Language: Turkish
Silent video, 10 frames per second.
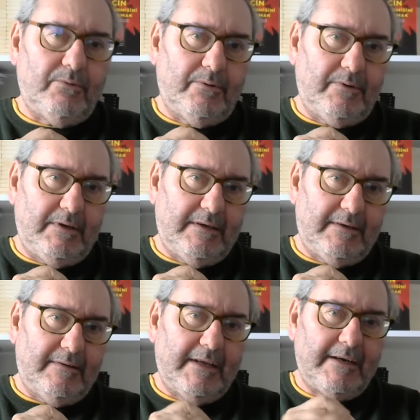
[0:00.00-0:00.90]
doğru
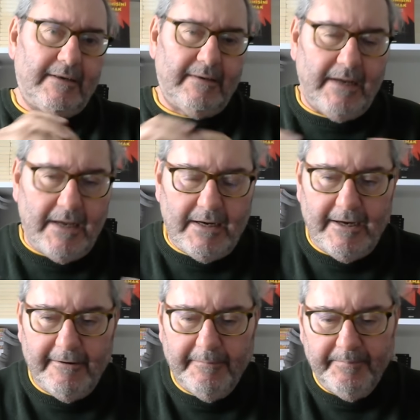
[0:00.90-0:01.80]
girdiler.
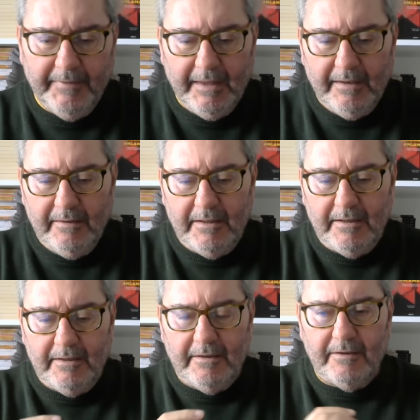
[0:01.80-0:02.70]
Yani e,
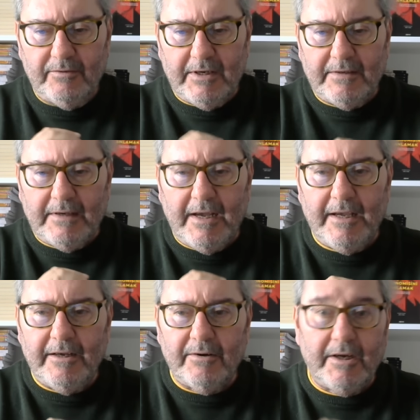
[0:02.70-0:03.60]

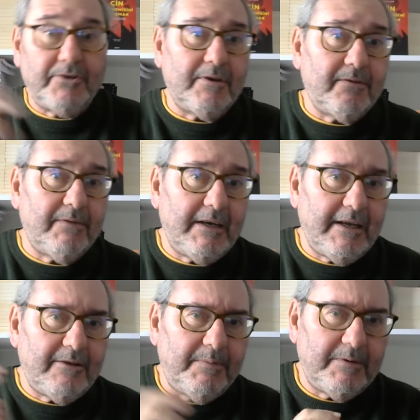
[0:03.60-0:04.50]
Cezayir açık ve
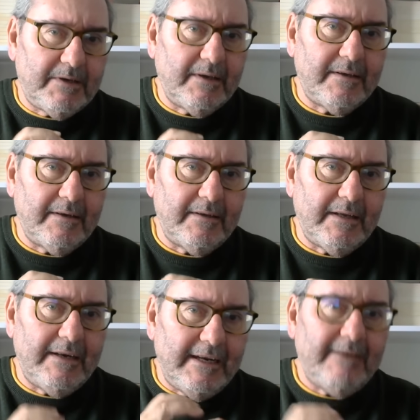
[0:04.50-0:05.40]
net bir
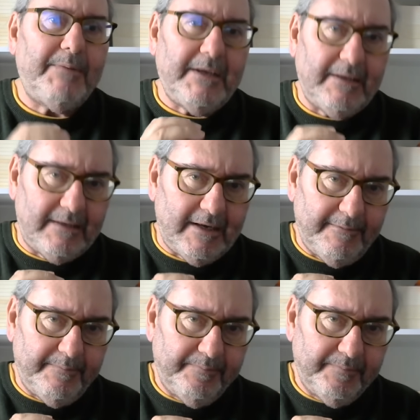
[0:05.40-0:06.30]
şekilde Libya'da,
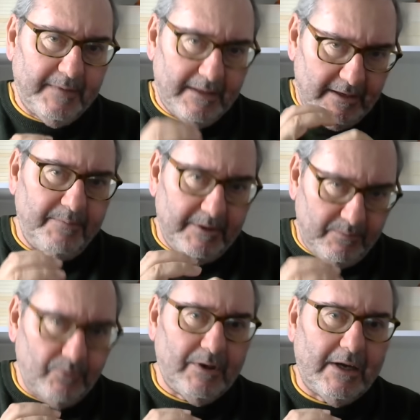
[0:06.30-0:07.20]
Libya
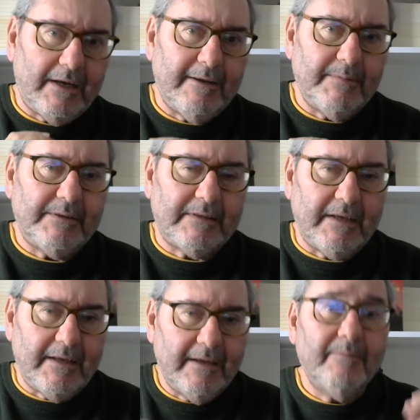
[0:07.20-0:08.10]

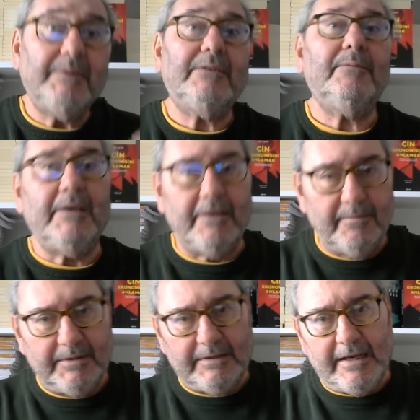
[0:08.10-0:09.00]
müdahalemizde bizim
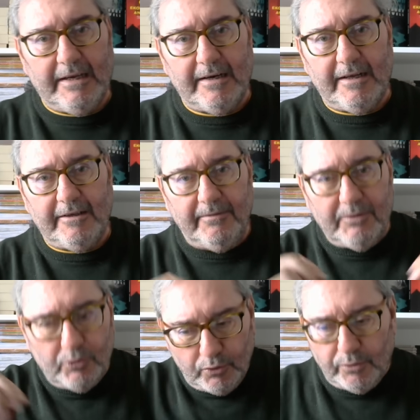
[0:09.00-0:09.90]
yanımızda yer aldı
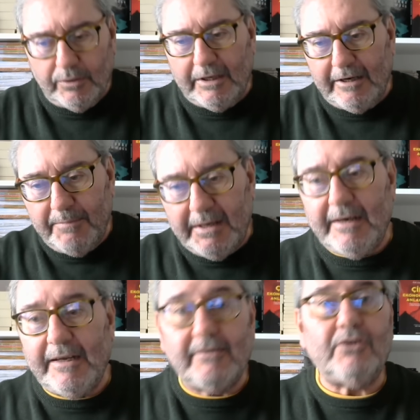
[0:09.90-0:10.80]
ve sorunları
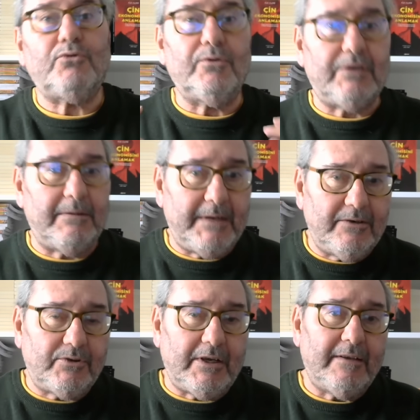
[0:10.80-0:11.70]
birlikte
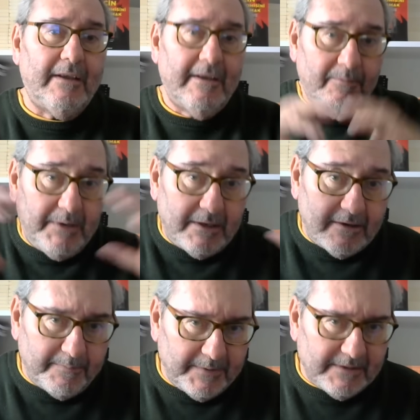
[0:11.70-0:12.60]
çözebilecek bir
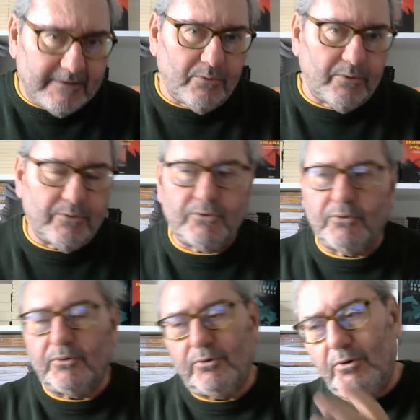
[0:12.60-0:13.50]
kapasite
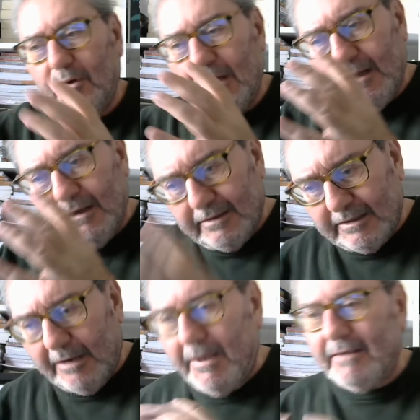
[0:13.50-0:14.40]
oluşturdu.
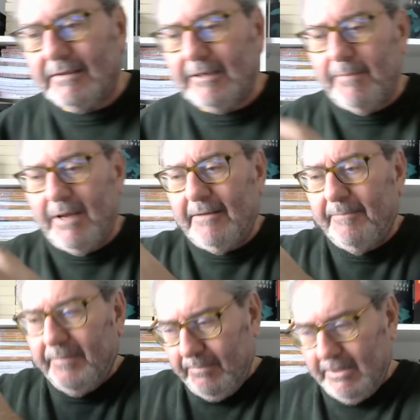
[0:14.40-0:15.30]
Zaman zaman
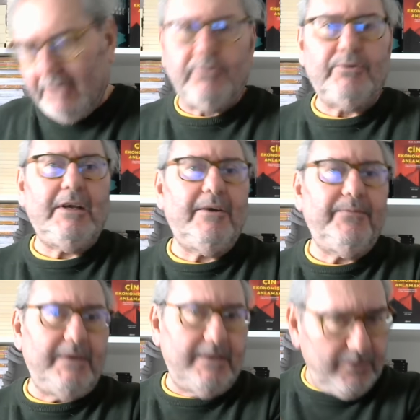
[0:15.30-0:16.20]
bir Kuzey
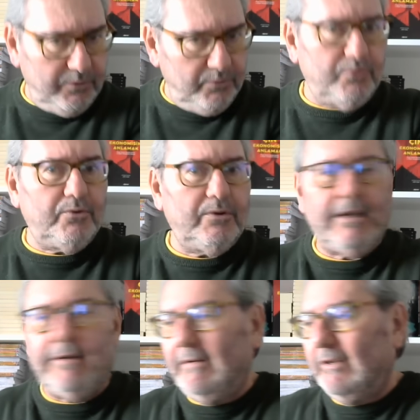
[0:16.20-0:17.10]
Afrika'nın güçlü
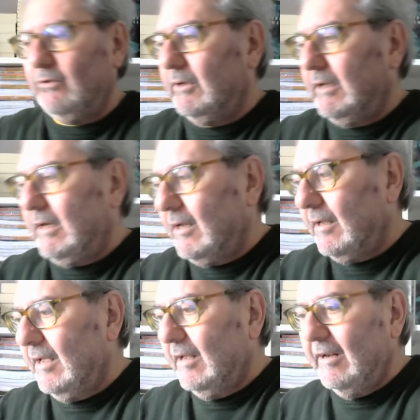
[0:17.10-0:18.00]
devleti olarak
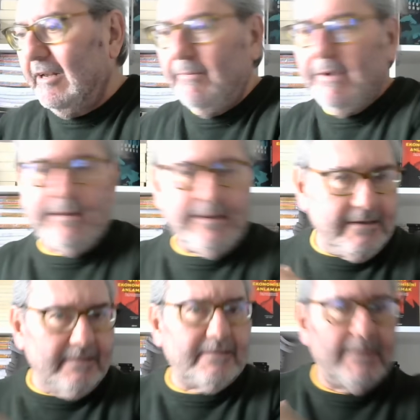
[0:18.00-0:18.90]

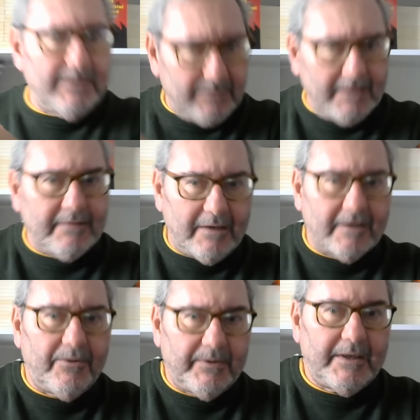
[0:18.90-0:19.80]
Libya'daki savaşan
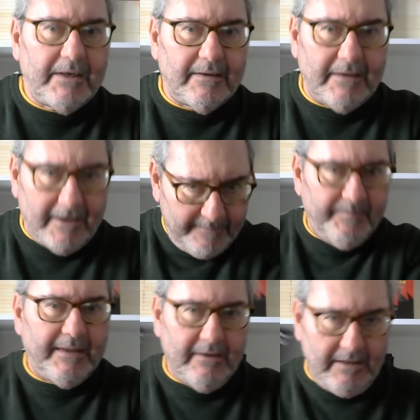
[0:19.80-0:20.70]
tarafları da
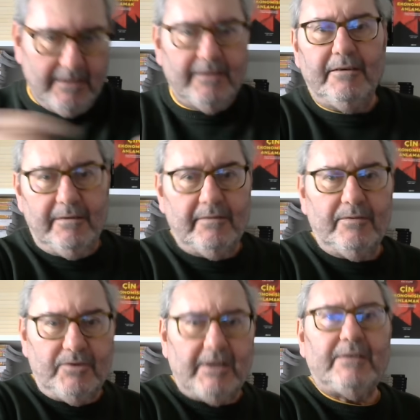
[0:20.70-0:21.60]
e,
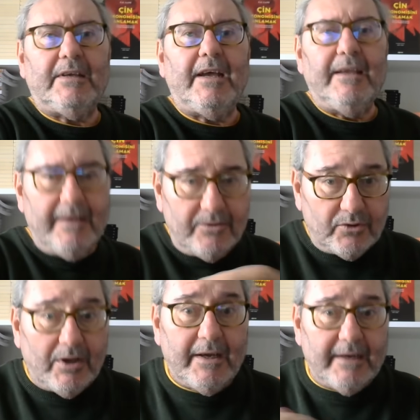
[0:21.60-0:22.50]
Cezayir'e
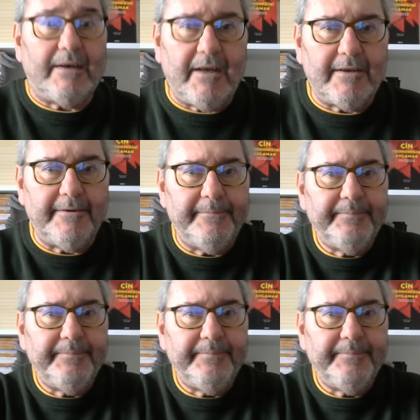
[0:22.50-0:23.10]
çağırarak